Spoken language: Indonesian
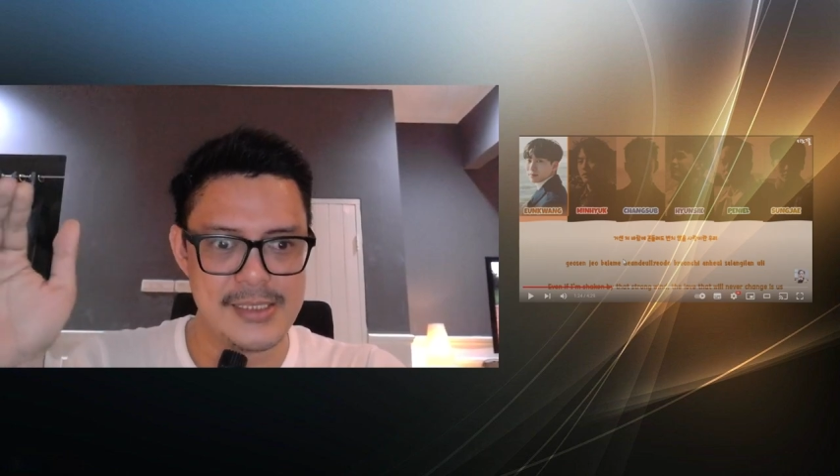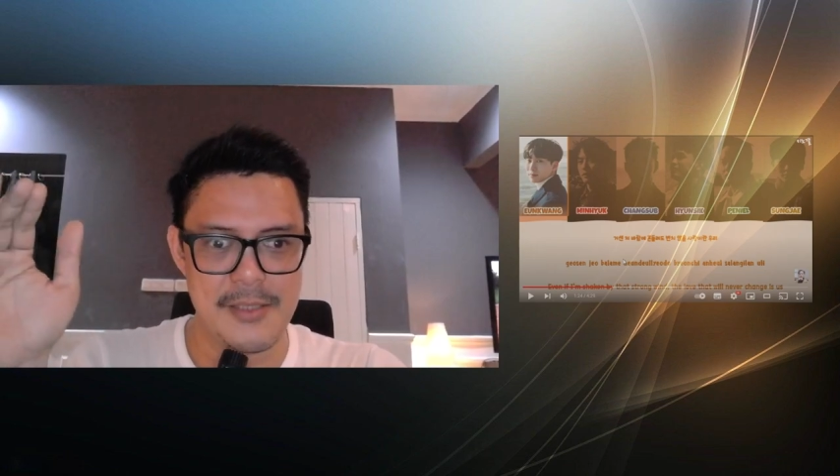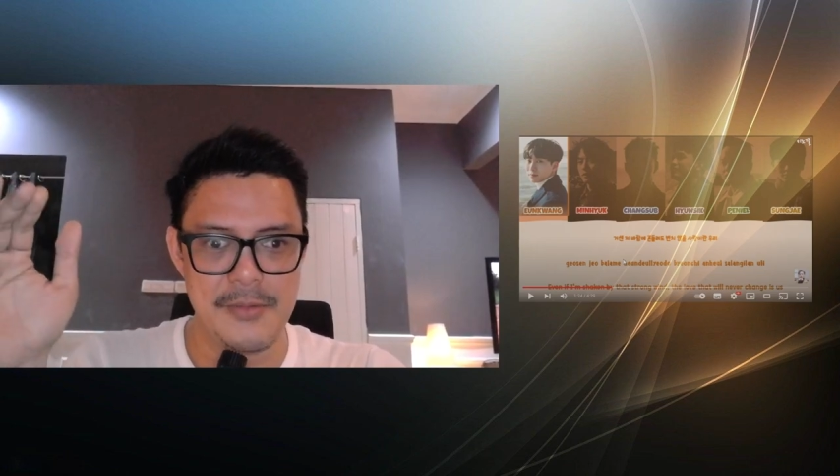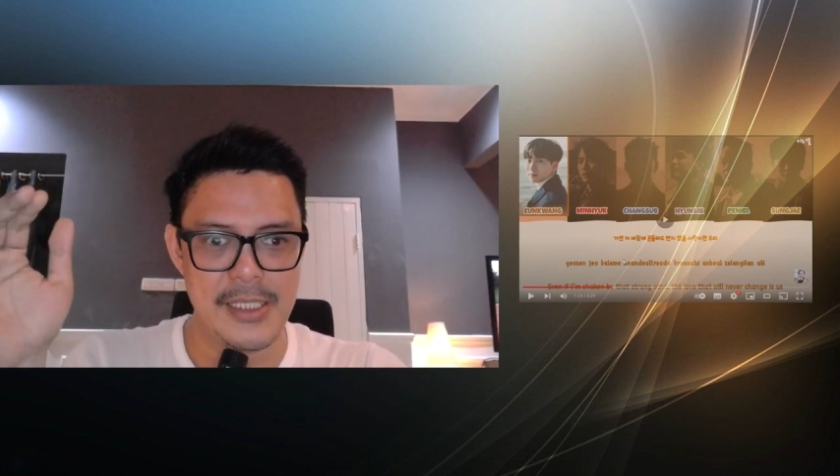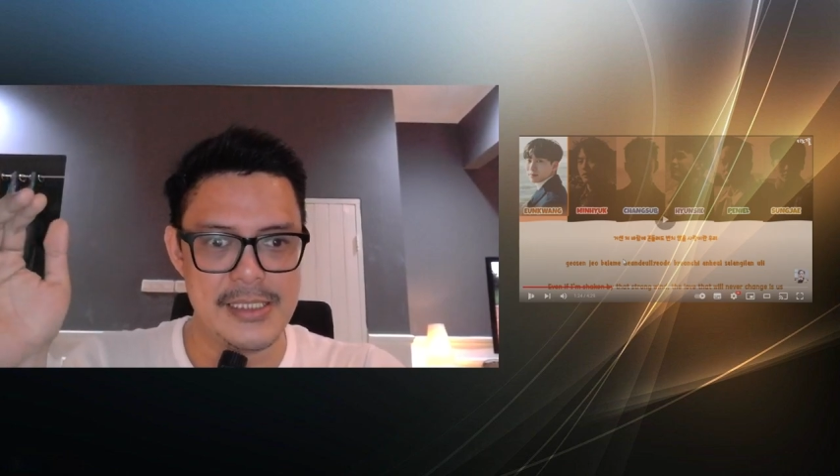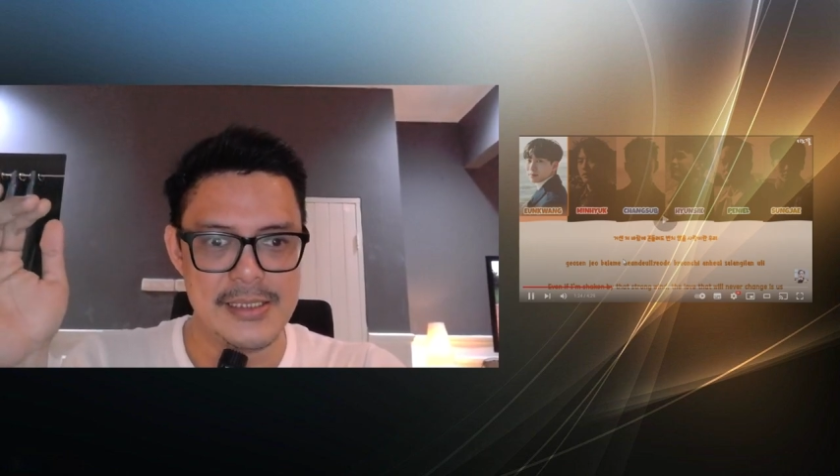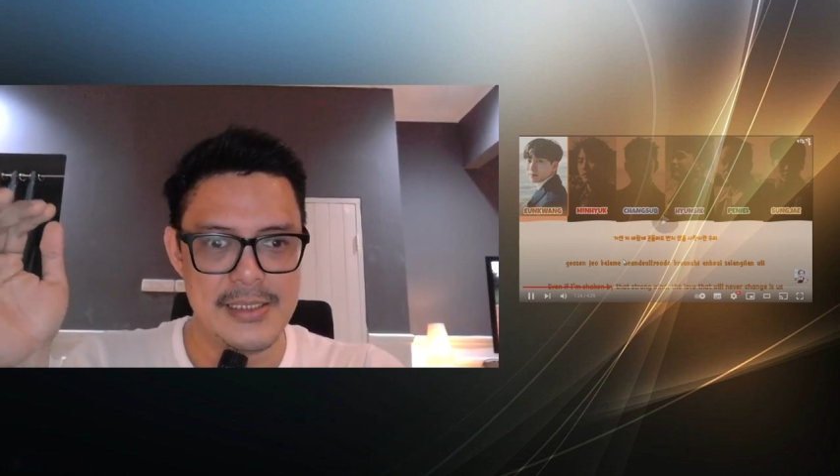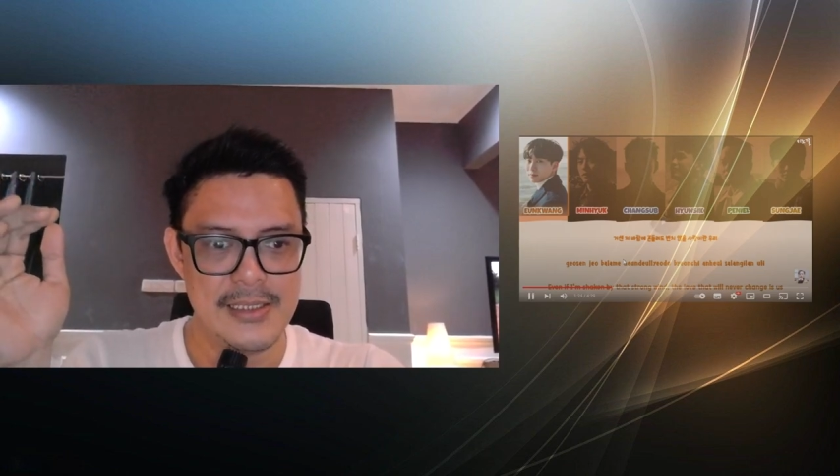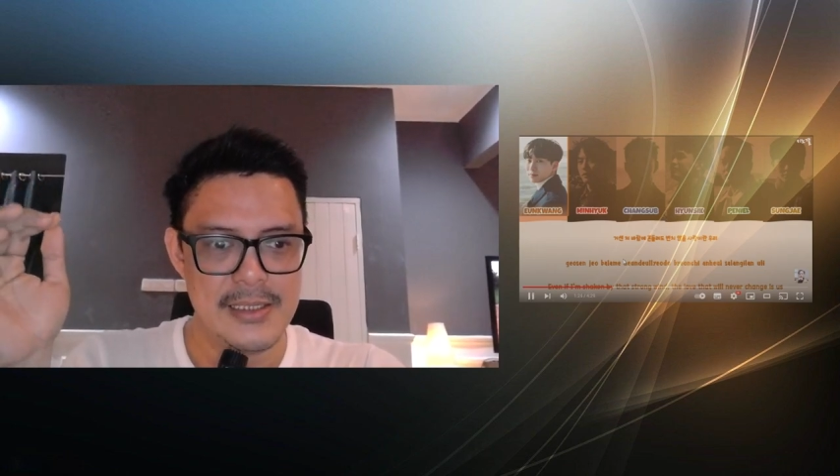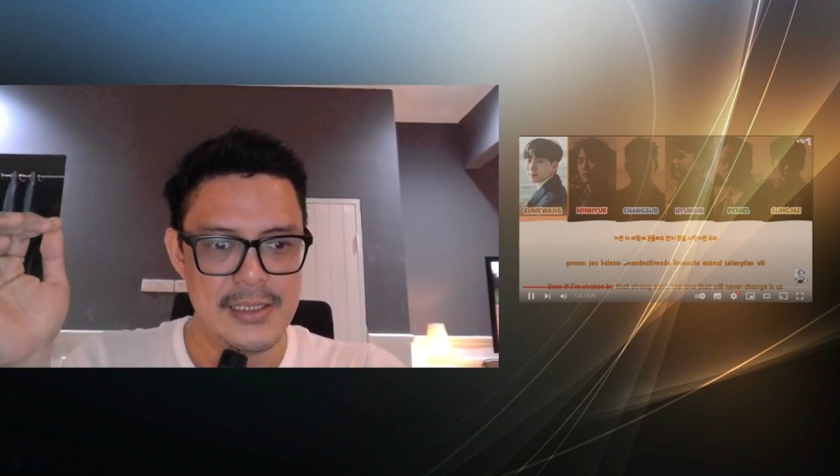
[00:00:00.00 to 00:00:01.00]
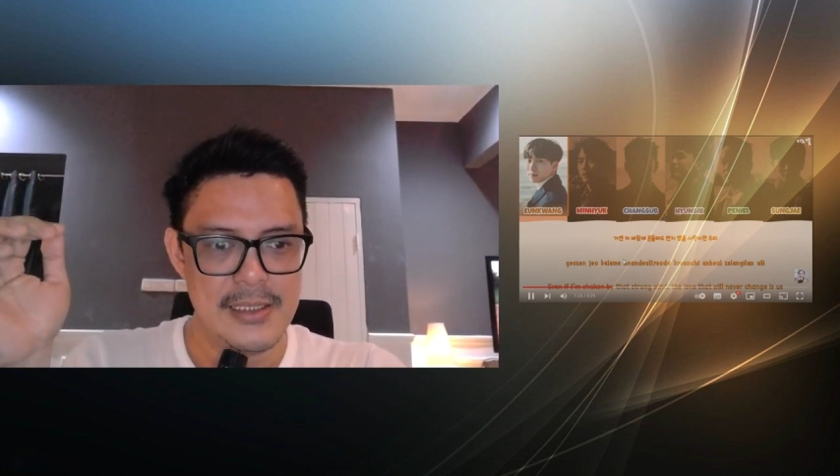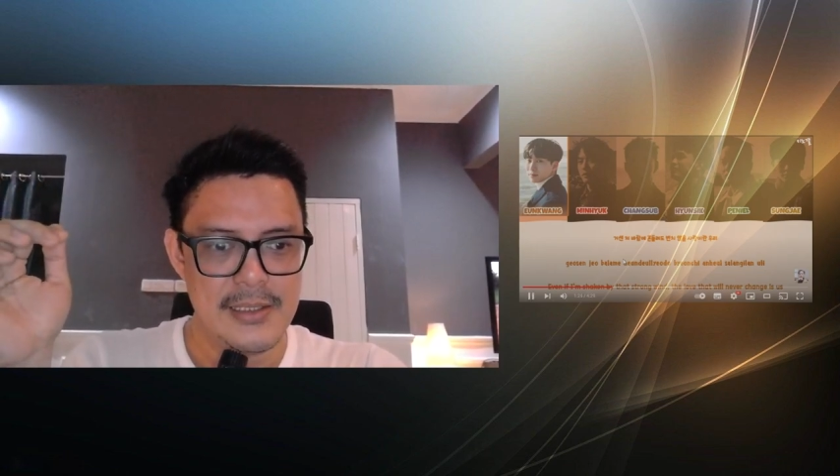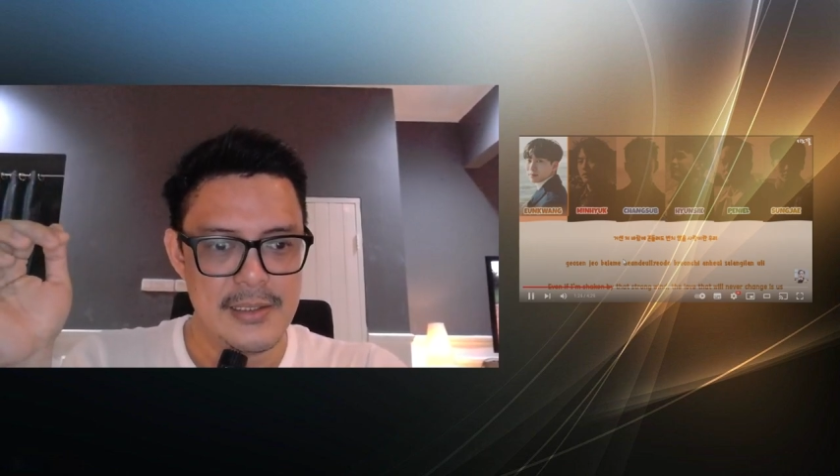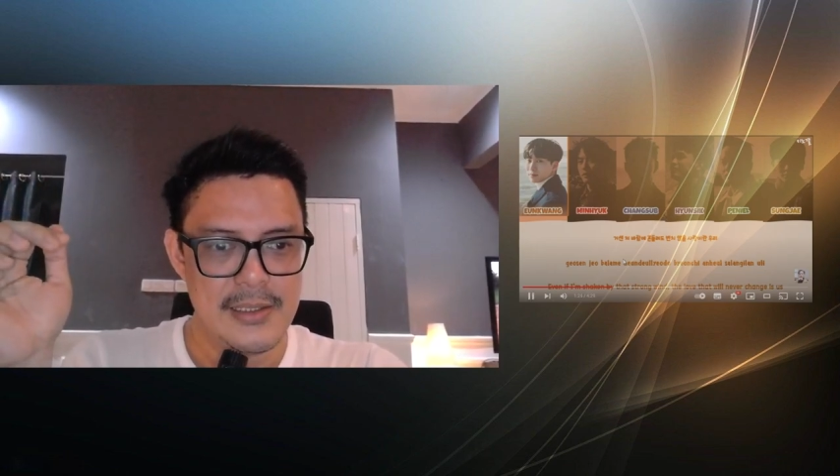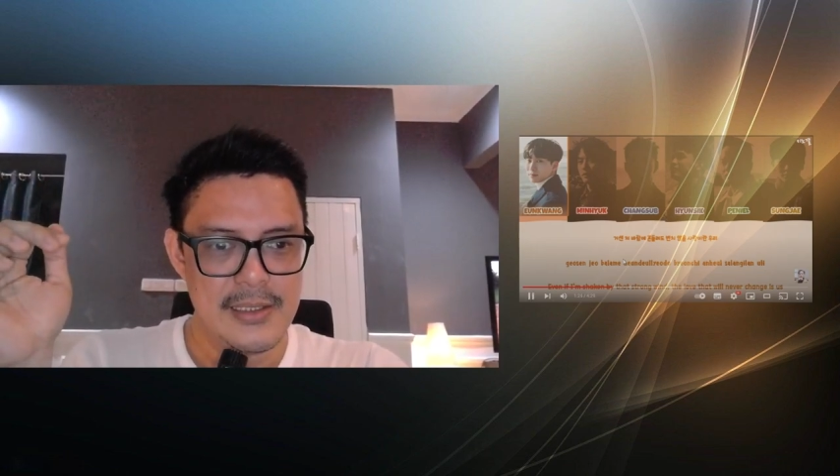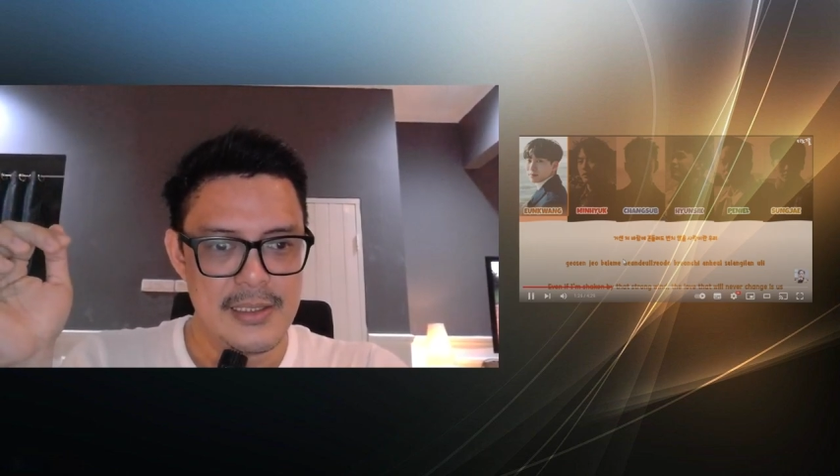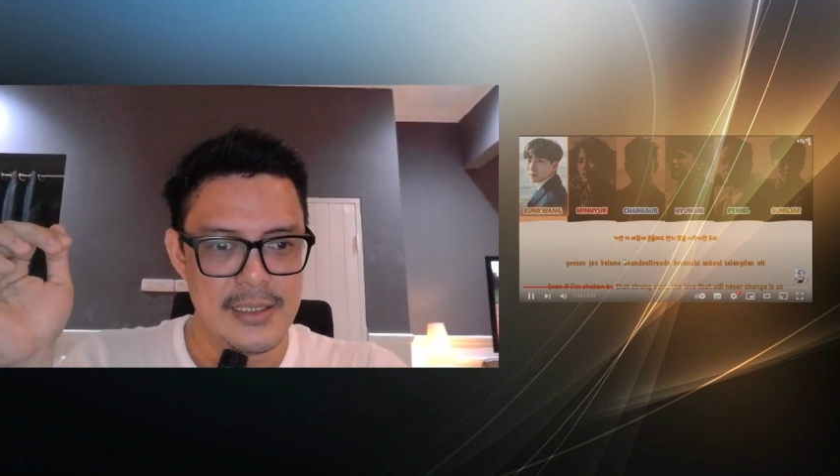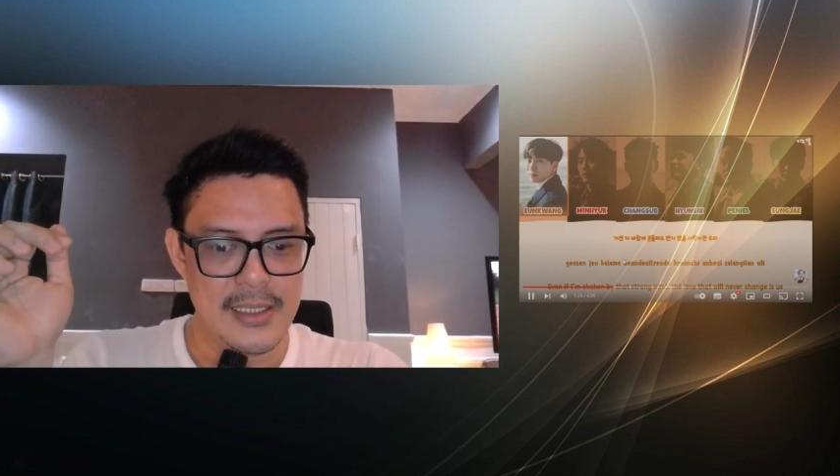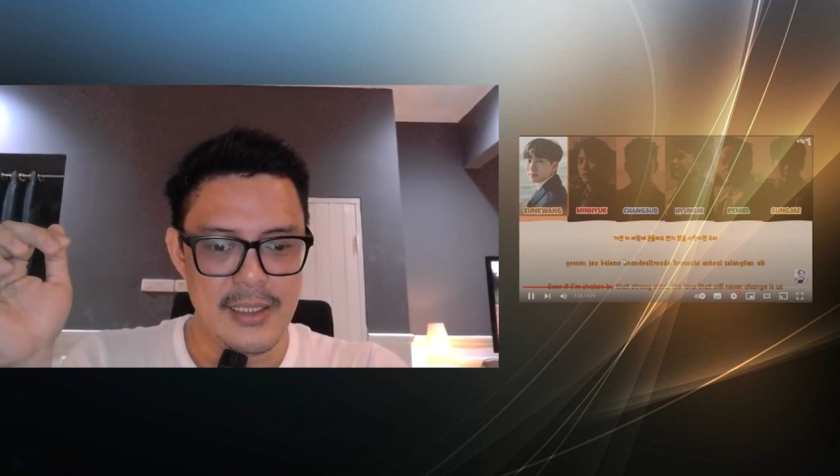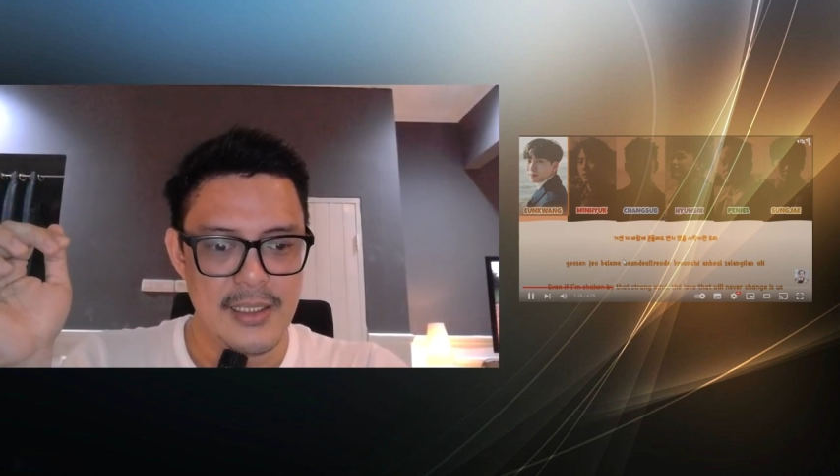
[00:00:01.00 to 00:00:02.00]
yang sama guys. Nih.